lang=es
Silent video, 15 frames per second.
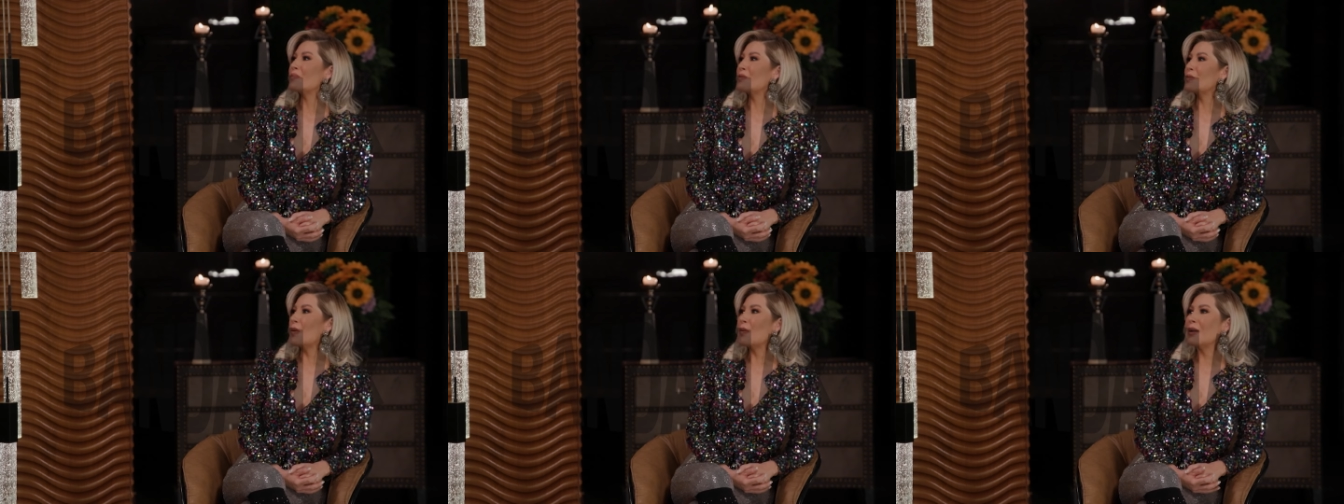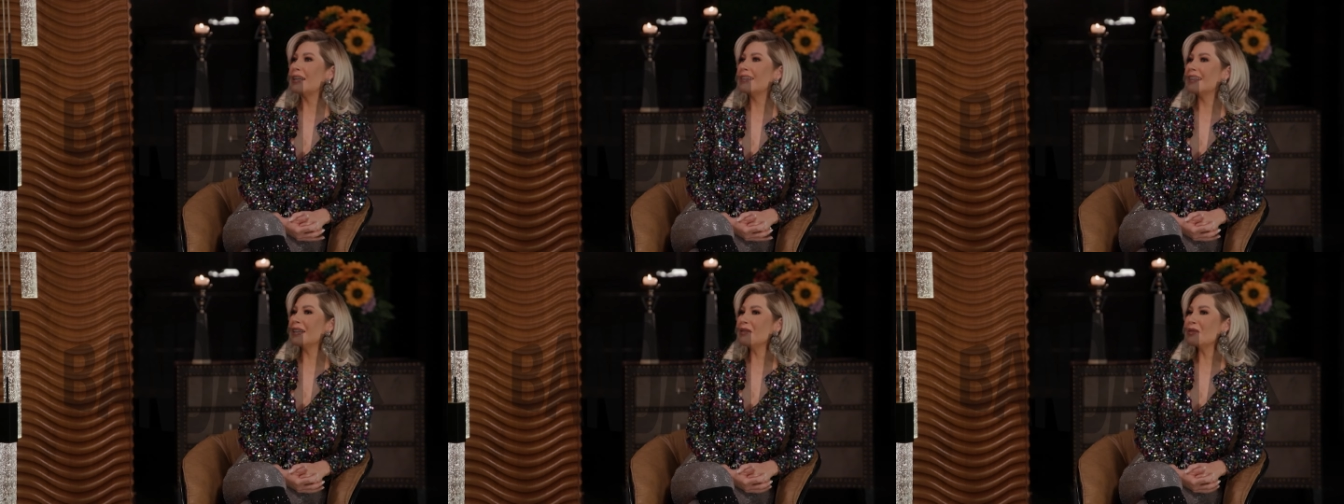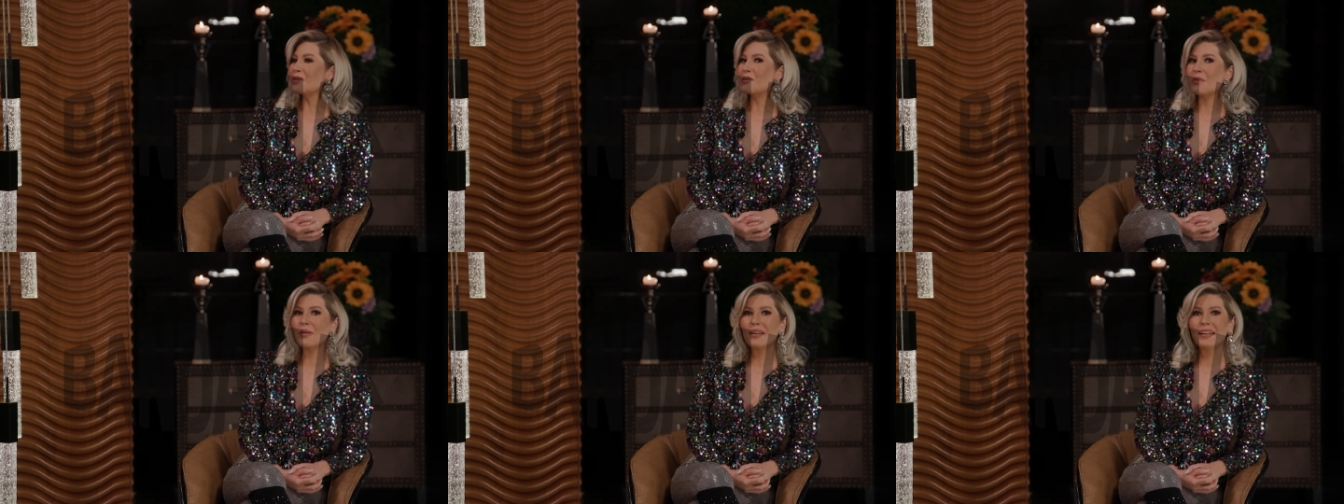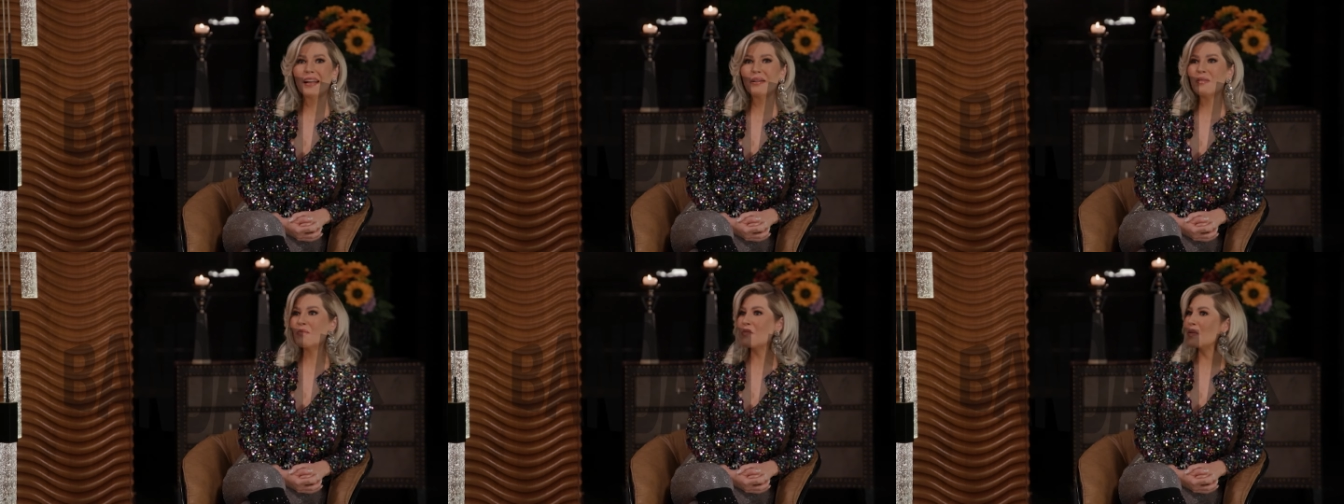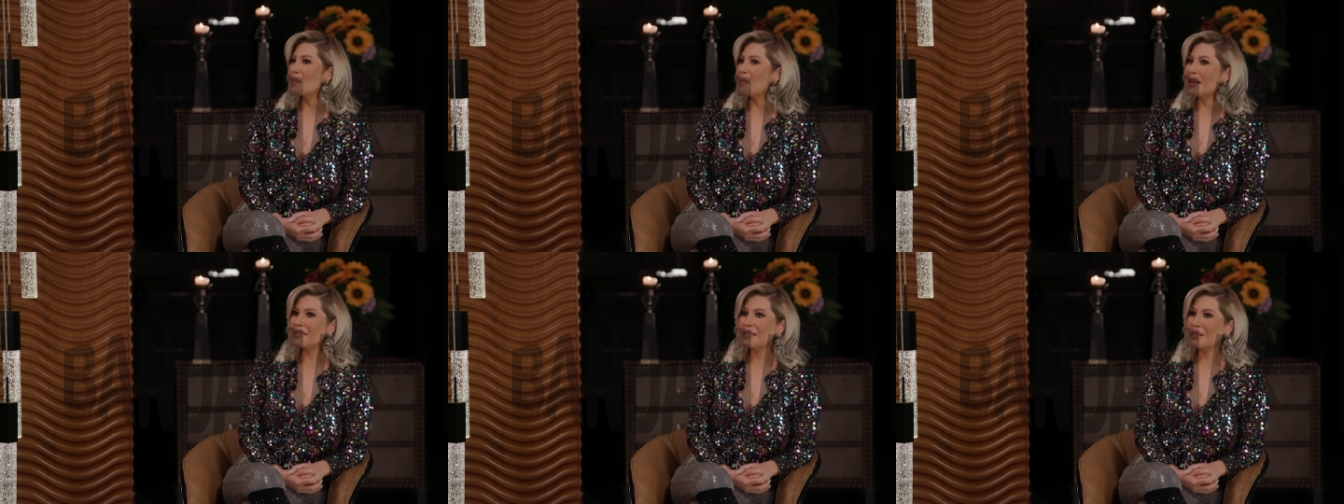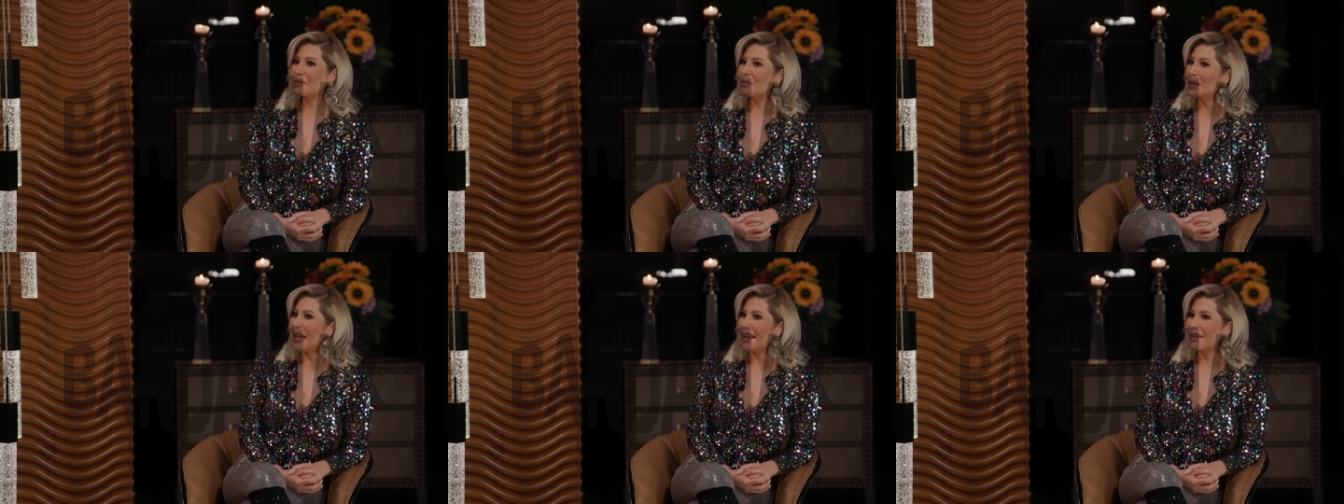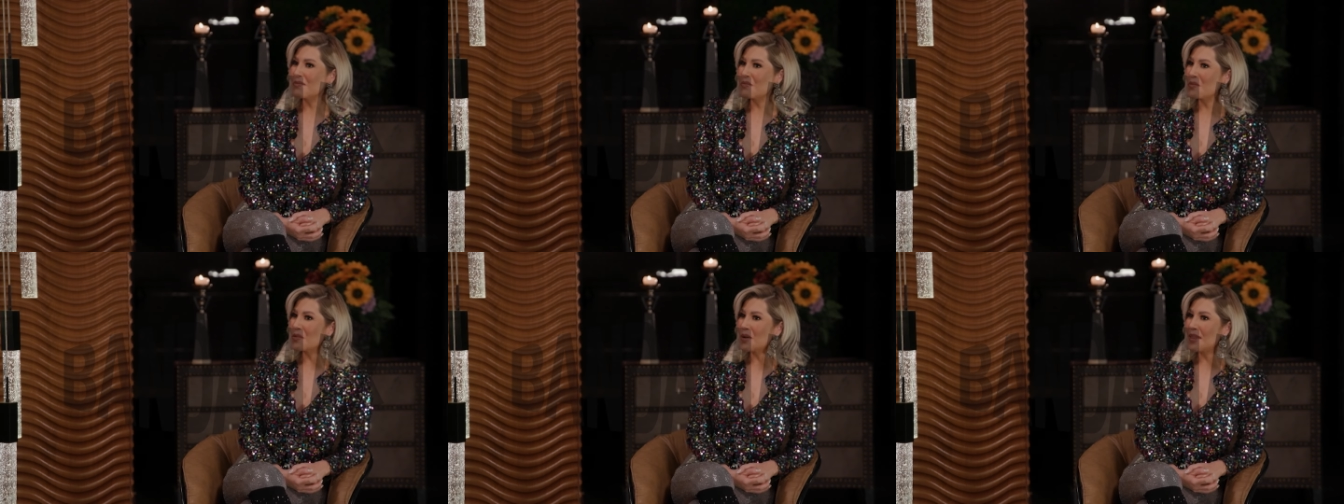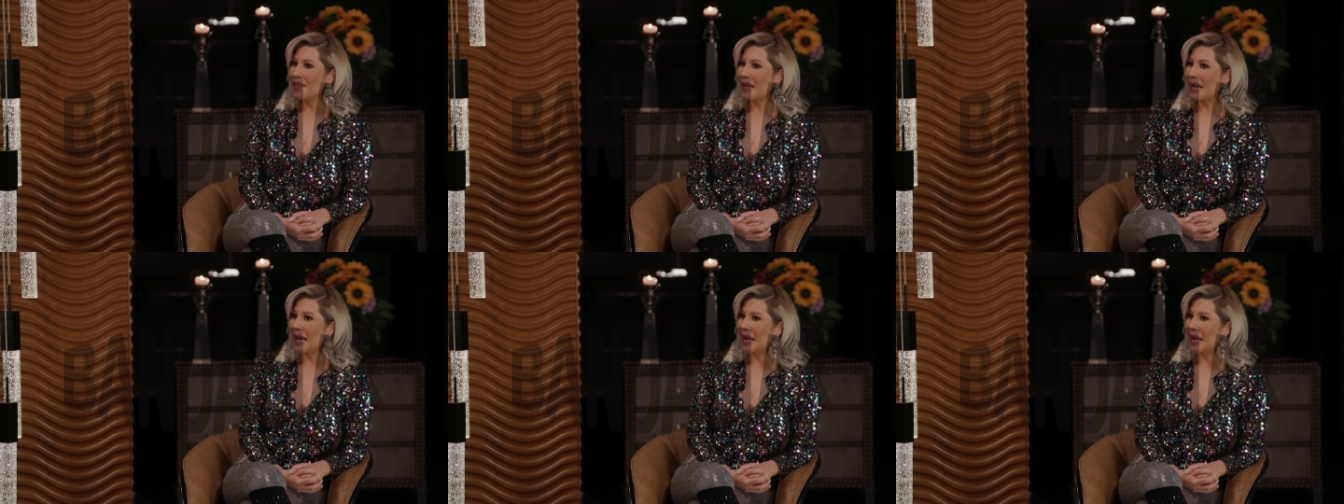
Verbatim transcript: pues tu abuelita incursionó en algo muy particular y muy de